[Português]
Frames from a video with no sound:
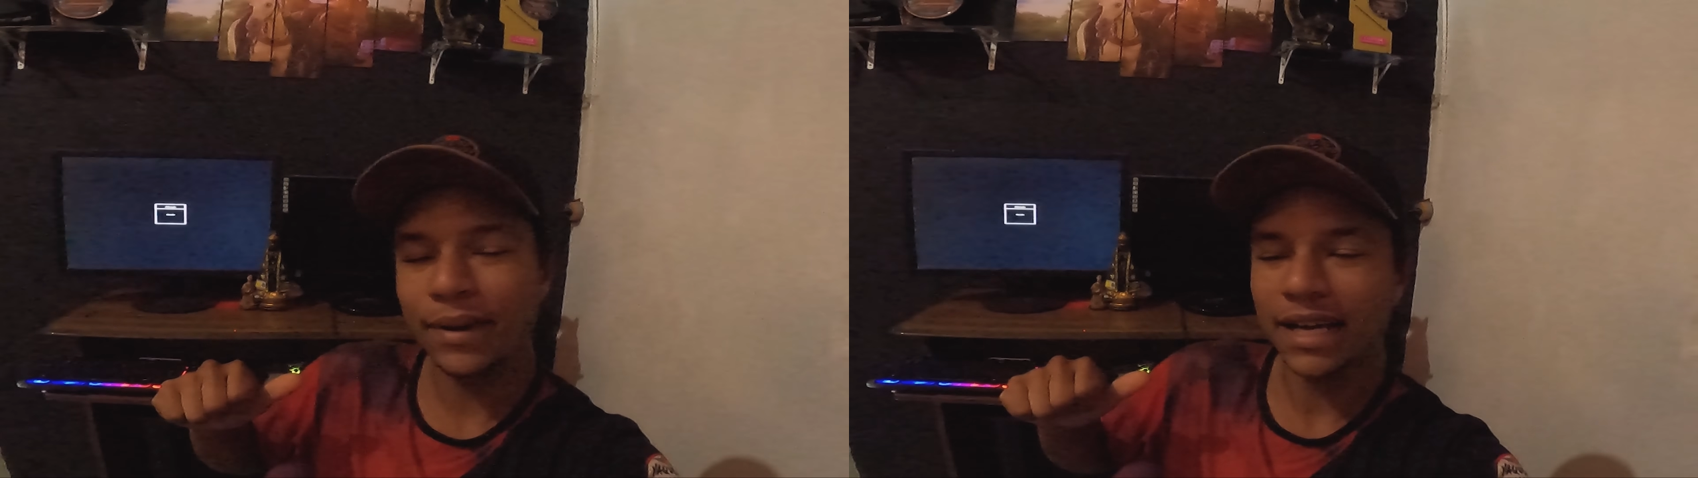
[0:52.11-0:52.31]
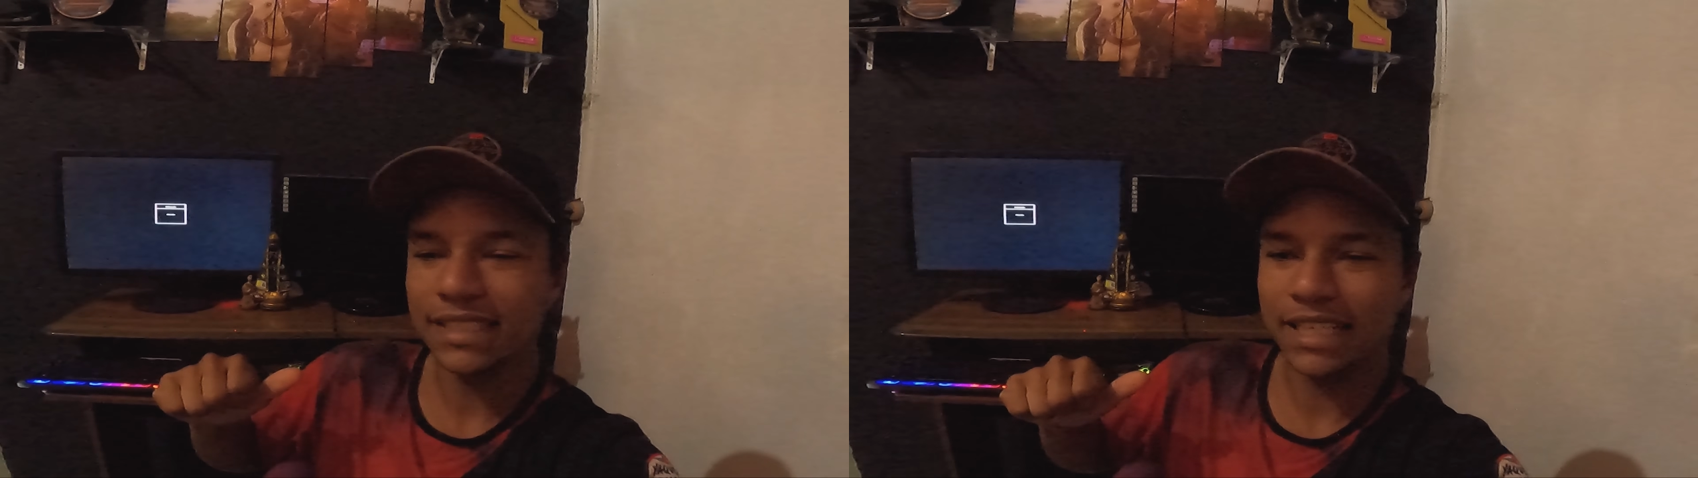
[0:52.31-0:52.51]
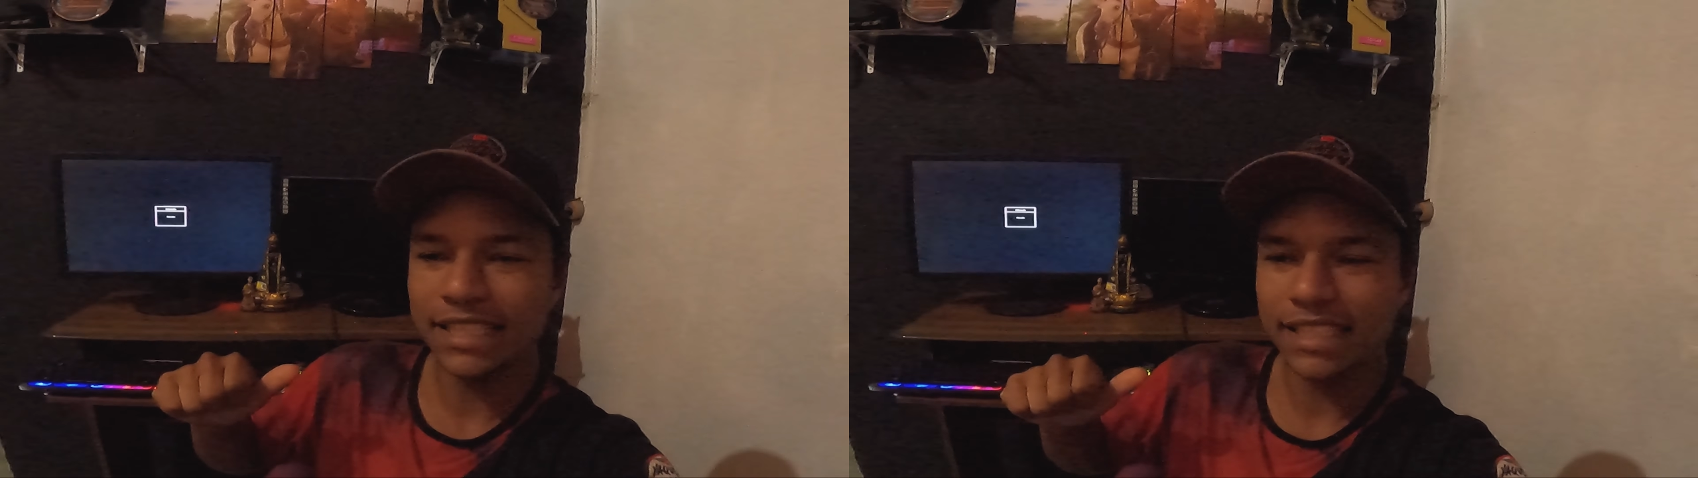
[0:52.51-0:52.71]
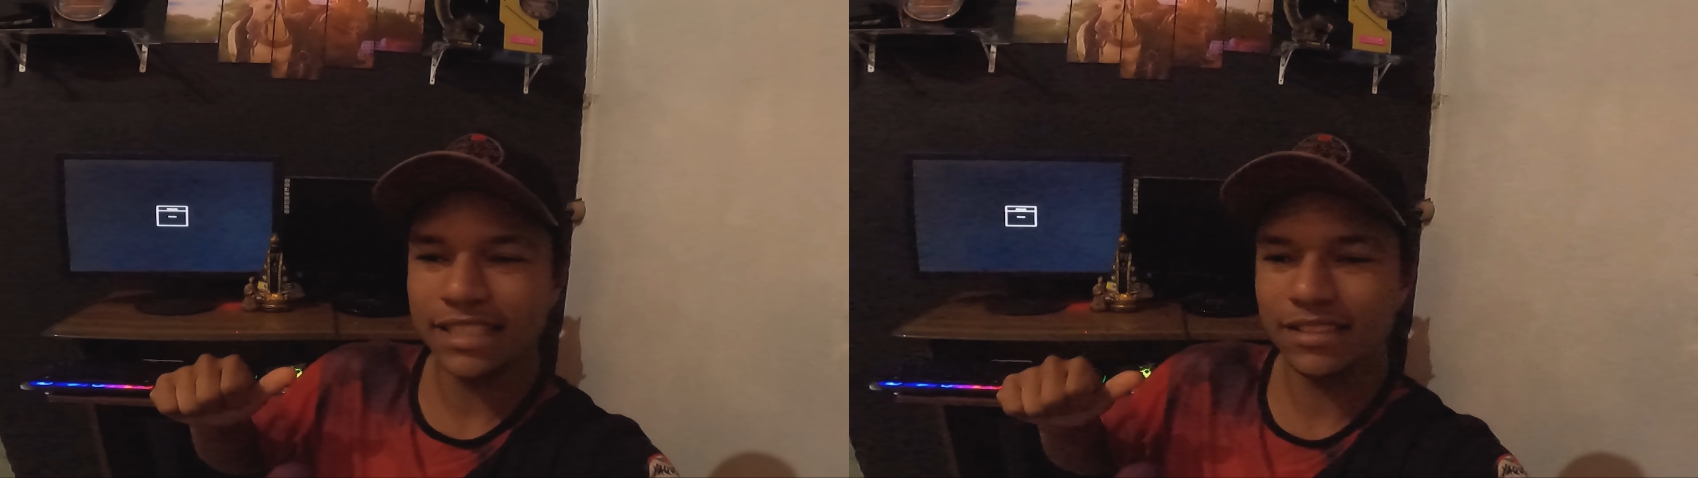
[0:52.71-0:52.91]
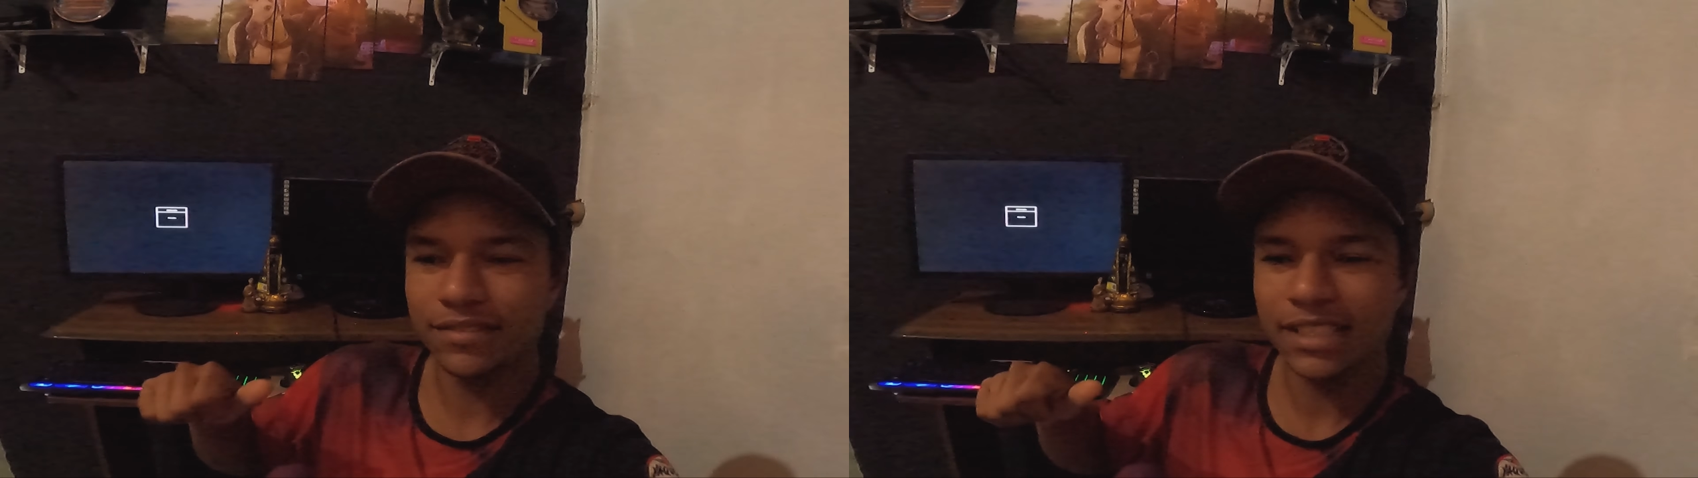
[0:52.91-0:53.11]
pra gente
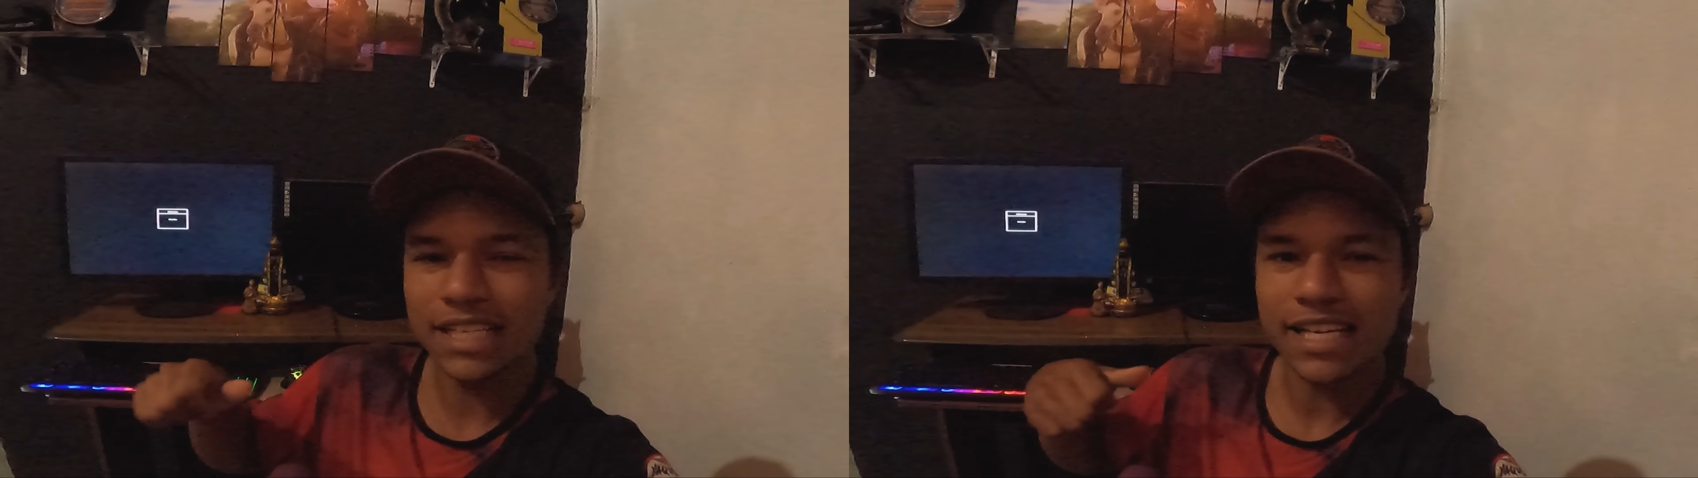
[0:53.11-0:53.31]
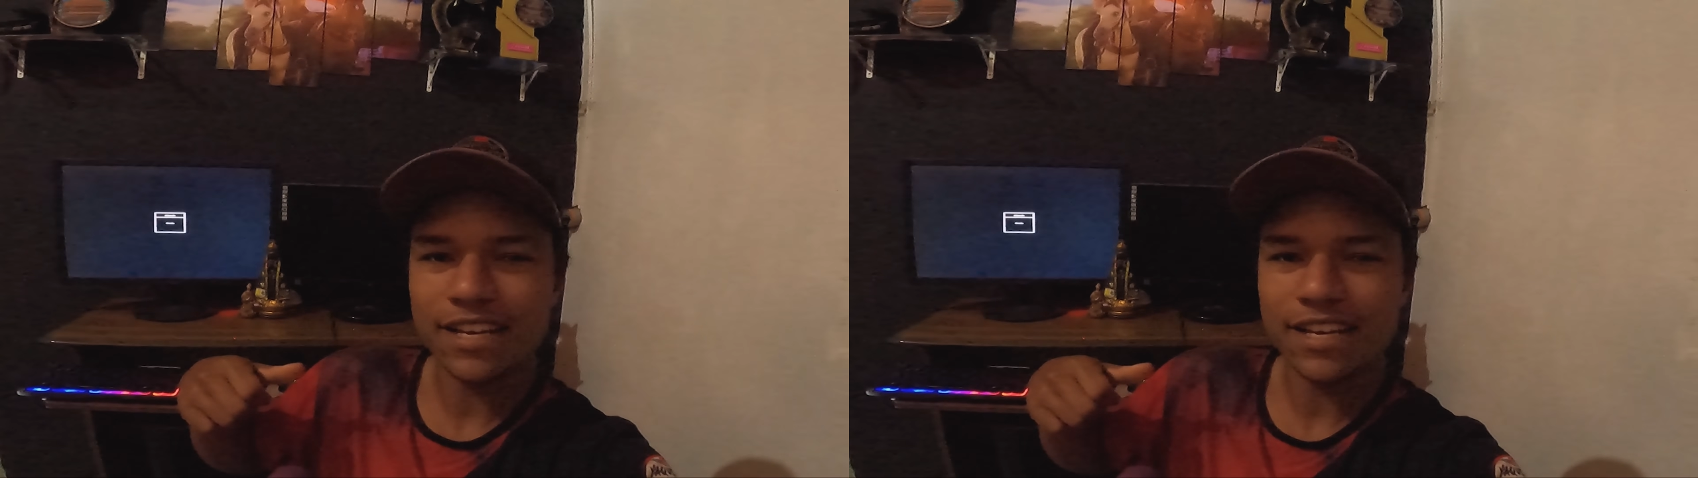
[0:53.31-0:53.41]
esses vídeos,